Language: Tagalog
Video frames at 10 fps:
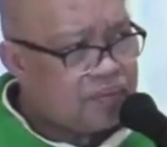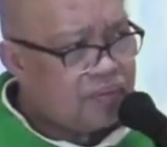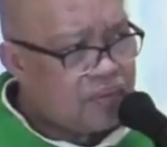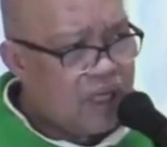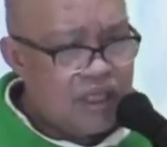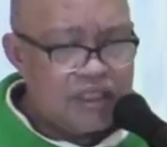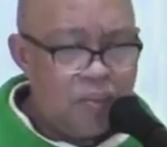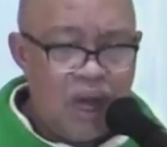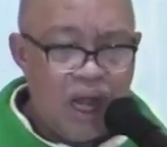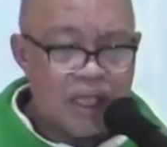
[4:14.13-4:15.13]
sa
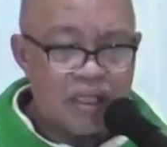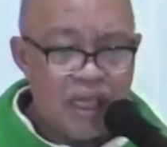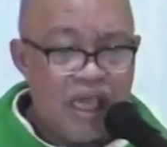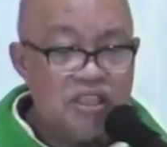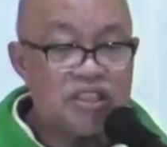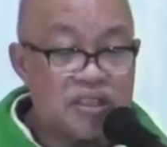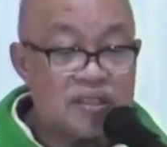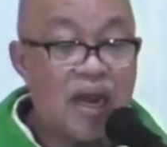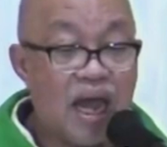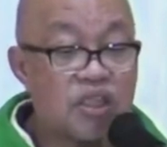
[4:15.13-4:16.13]
mga
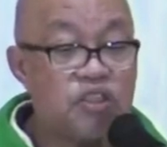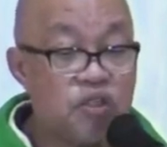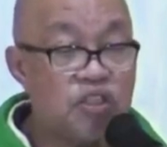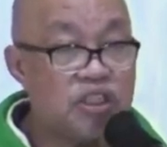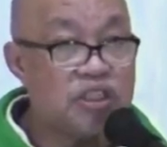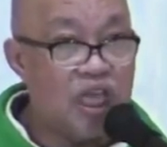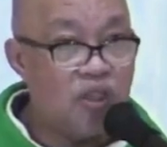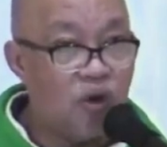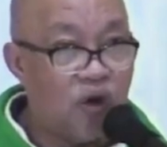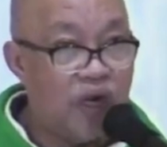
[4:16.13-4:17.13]
instructions ni
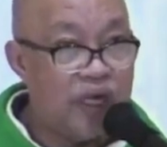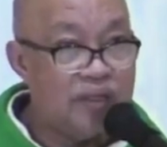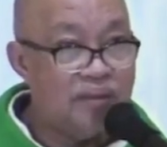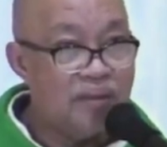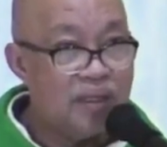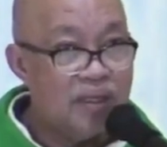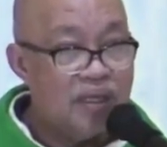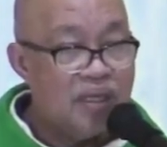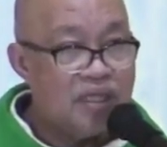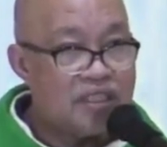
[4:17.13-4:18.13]
Lord
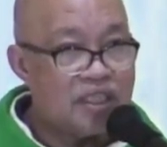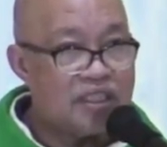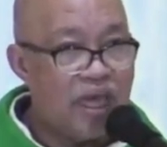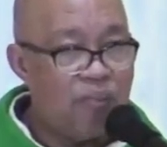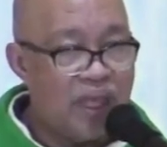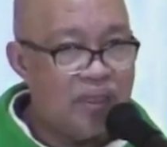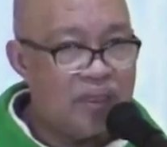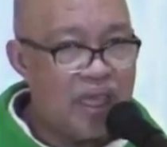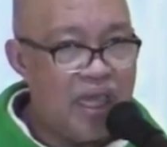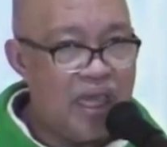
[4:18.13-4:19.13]
sa
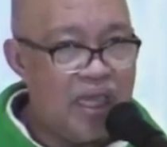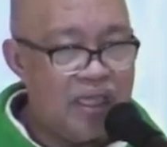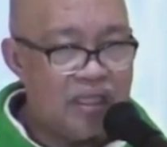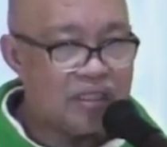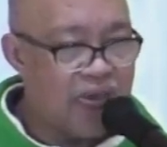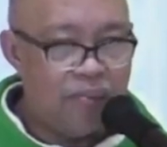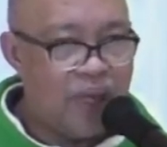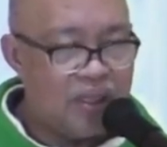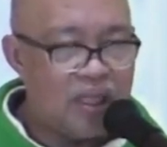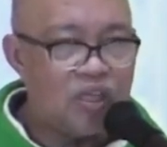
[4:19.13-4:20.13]
70,
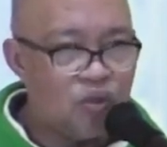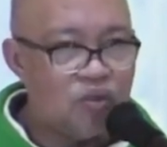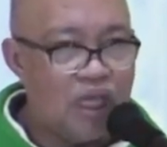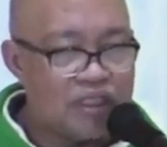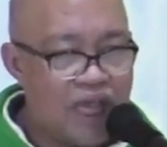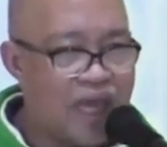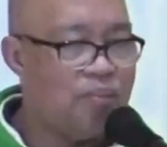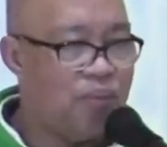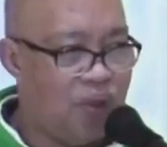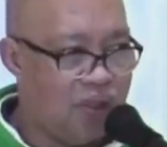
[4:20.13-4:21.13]
72
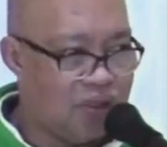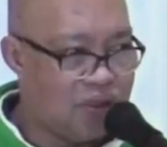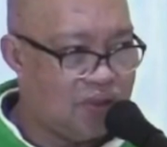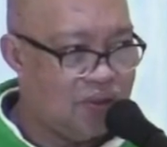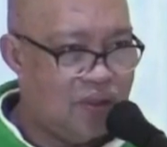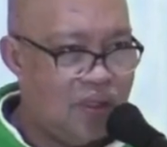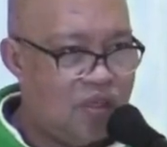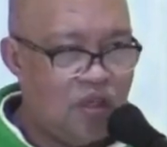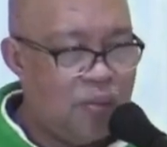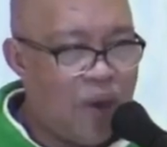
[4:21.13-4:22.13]
disciples. Yung
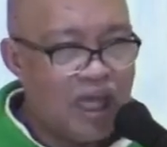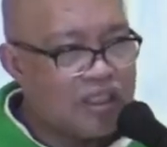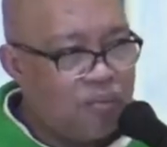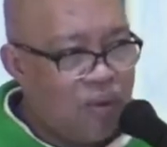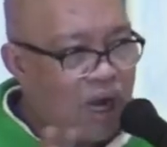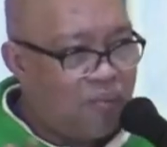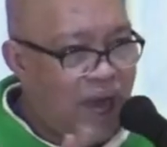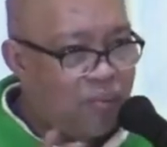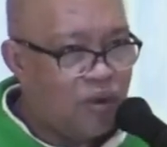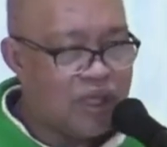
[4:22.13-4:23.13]
iba kasi mga
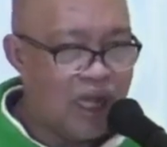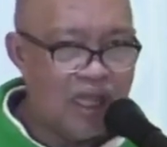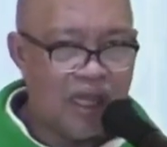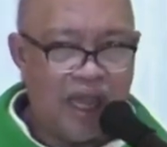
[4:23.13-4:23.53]
Bible nakalagay